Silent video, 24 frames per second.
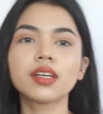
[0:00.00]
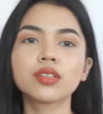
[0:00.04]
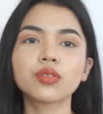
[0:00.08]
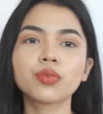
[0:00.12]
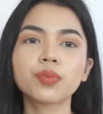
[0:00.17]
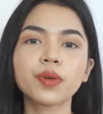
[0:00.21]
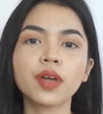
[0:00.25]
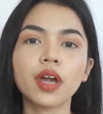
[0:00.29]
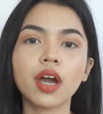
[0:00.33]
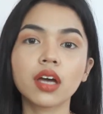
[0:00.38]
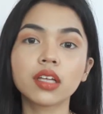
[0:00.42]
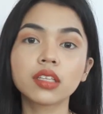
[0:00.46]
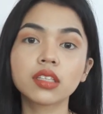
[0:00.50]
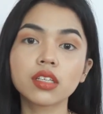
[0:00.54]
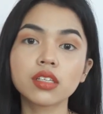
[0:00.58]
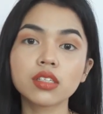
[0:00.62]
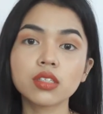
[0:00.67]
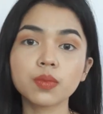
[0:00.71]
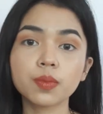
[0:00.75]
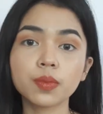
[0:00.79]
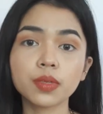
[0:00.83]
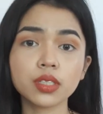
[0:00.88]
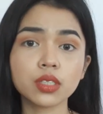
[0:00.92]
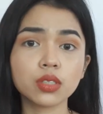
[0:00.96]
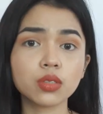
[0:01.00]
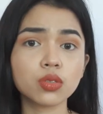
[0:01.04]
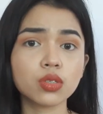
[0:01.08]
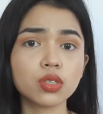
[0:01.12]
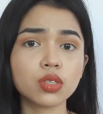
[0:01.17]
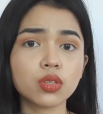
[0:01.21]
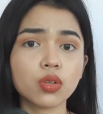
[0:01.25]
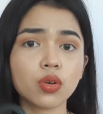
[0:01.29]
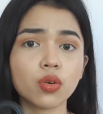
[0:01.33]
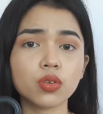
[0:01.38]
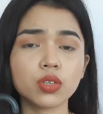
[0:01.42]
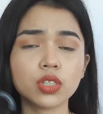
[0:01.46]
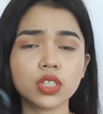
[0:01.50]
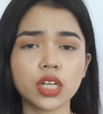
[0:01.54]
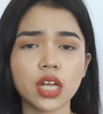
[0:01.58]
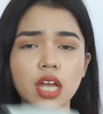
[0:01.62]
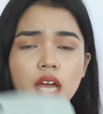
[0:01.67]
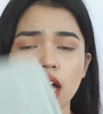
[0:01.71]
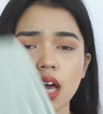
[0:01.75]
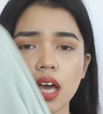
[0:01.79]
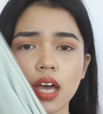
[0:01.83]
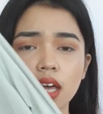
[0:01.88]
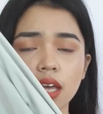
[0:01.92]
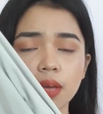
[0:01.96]
To be honest, mas gusto ko
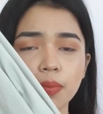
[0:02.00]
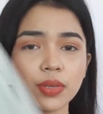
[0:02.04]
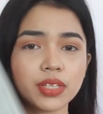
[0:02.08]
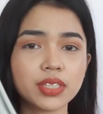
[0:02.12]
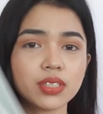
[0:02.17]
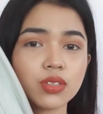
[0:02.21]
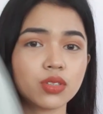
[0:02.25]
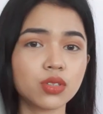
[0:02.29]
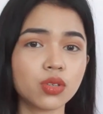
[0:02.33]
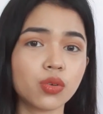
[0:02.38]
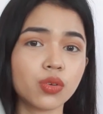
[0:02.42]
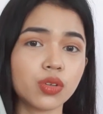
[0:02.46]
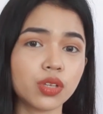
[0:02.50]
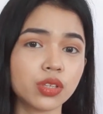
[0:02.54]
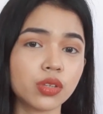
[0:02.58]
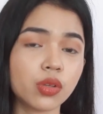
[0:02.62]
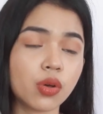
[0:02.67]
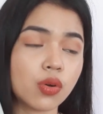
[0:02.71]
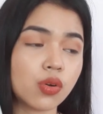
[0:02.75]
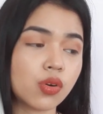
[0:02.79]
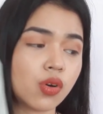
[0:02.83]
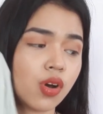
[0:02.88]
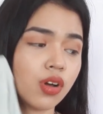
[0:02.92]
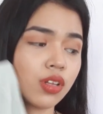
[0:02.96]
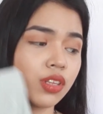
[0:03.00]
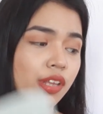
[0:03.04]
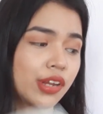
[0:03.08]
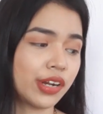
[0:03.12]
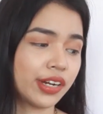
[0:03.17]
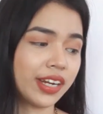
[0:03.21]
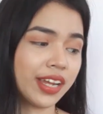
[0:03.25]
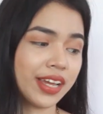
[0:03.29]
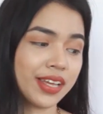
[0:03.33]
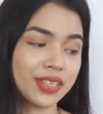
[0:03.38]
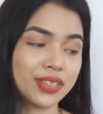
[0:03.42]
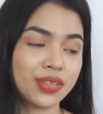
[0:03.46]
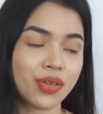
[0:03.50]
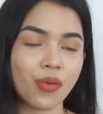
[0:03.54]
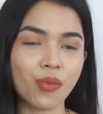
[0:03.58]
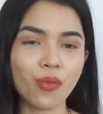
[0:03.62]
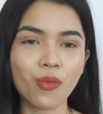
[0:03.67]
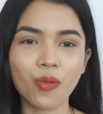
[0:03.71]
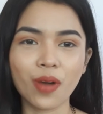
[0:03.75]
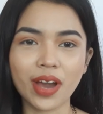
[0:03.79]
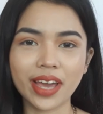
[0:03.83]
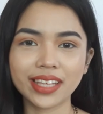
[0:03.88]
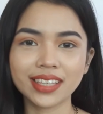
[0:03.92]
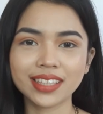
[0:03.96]
siya, mas gusto ko itong color kaysa
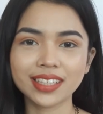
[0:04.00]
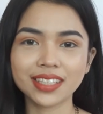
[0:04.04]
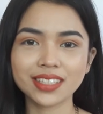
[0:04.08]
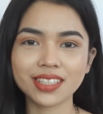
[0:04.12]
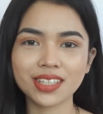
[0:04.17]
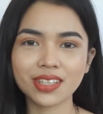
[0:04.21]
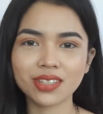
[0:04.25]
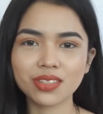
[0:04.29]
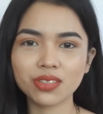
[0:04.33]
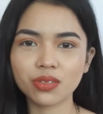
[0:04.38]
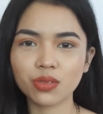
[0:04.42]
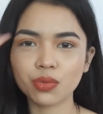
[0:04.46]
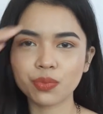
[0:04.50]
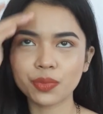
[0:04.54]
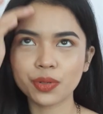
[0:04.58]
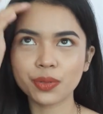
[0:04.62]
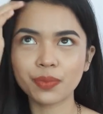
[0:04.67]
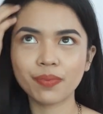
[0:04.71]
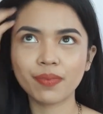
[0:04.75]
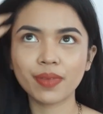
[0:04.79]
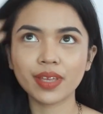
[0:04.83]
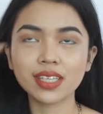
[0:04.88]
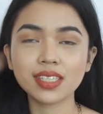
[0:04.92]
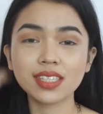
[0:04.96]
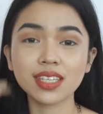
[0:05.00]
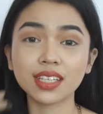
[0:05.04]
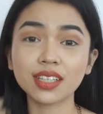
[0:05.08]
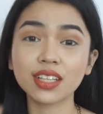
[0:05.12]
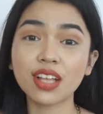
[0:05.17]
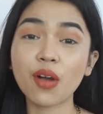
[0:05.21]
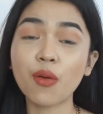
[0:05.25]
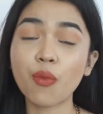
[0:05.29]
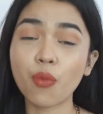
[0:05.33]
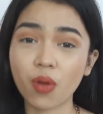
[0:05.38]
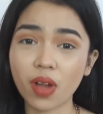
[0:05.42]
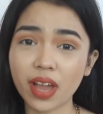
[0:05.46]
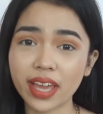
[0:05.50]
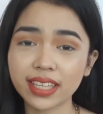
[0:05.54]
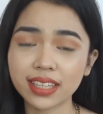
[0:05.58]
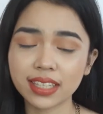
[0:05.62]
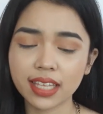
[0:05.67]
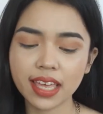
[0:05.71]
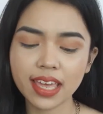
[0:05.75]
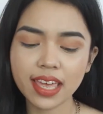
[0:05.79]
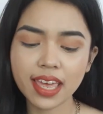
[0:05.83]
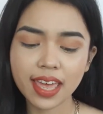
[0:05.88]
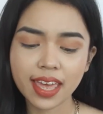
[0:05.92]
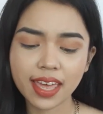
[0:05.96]
white kasi super basic ng white.
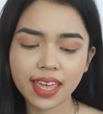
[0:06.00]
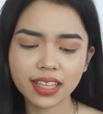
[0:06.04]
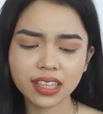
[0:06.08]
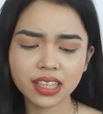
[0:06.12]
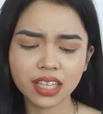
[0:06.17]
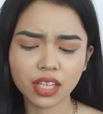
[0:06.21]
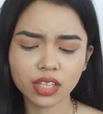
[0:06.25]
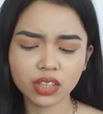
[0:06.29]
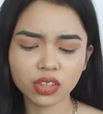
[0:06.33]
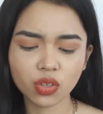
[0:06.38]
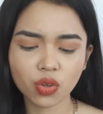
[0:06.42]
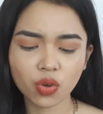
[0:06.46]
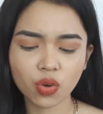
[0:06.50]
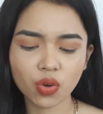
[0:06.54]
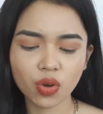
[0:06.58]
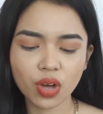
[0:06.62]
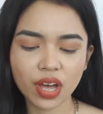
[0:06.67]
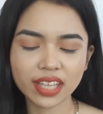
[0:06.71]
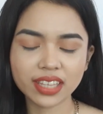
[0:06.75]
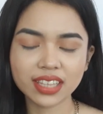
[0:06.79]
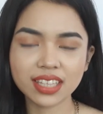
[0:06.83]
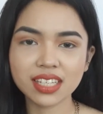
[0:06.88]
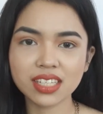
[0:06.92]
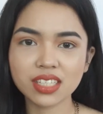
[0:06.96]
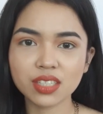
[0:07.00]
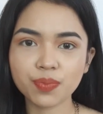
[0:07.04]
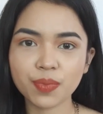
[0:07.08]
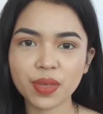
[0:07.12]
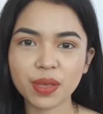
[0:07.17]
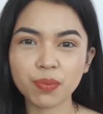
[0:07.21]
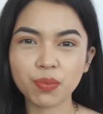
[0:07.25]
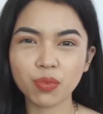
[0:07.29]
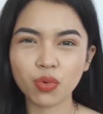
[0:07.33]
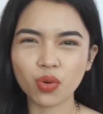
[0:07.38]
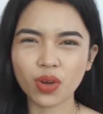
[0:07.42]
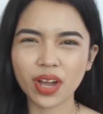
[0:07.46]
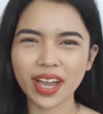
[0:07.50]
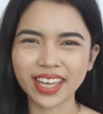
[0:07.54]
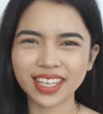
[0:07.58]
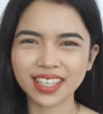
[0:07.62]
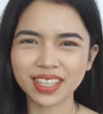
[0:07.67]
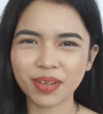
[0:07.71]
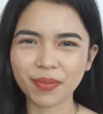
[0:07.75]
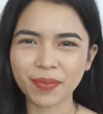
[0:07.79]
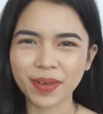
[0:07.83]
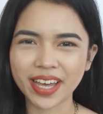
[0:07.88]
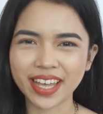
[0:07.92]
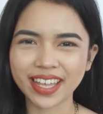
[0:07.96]
And ito, at least may buhay
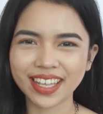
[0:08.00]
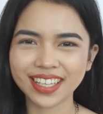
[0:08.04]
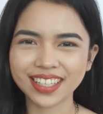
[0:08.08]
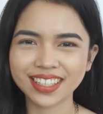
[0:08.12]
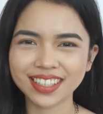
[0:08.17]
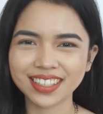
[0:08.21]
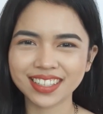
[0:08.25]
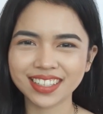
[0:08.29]
naman.